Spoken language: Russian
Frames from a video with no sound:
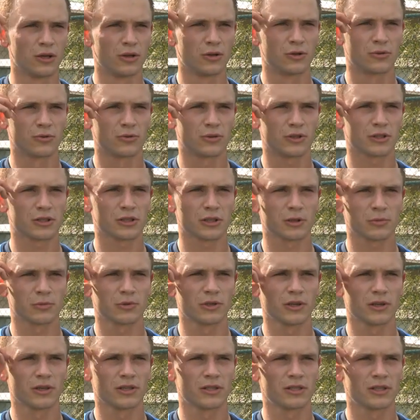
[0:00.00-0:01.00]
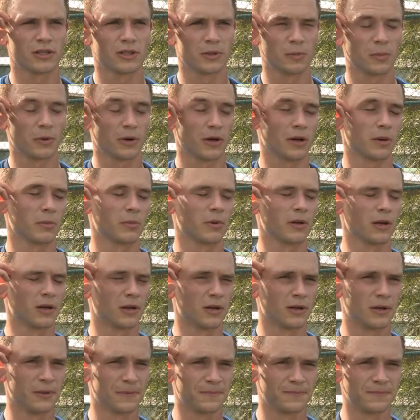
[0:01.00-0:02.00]
Ну, на самом деле силы пока
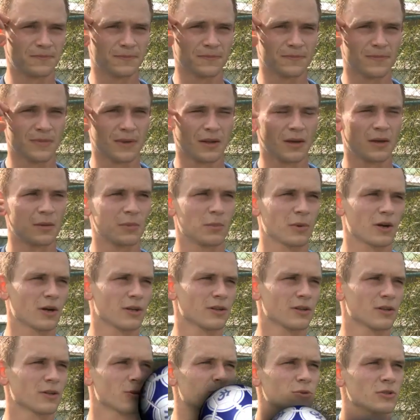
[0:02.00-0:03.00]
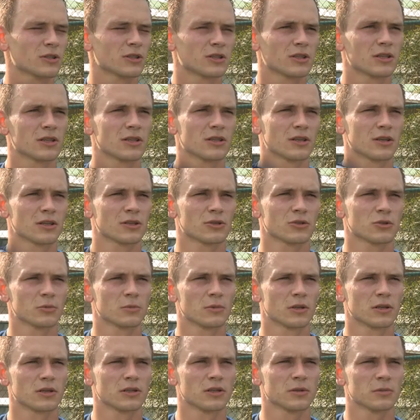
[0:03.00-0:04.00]
были, пока нагрузок таких
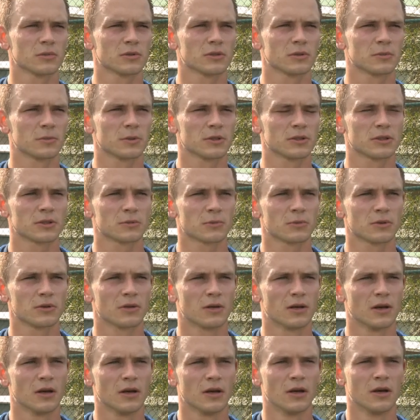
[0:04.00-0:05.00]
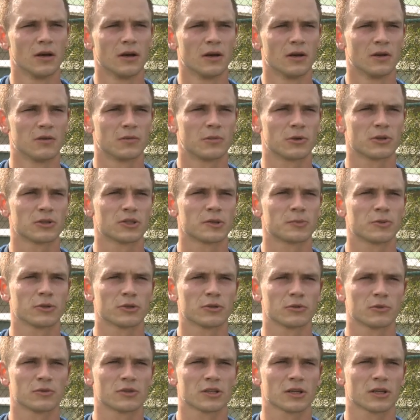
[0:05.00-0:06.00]
особых не было, поэтому, в принципе, я
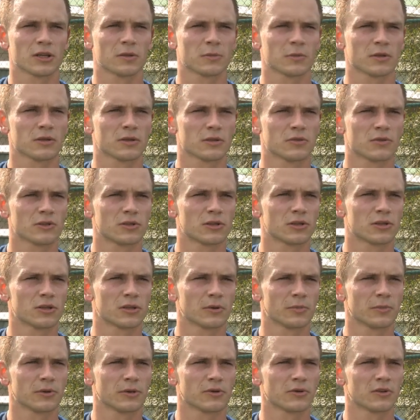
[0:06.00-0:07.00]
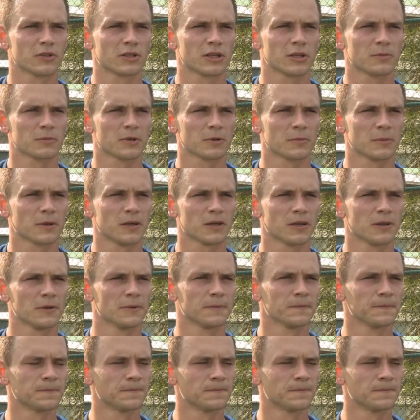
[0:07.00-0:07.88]
думаю, вся команда выдержала первый тайм нормально.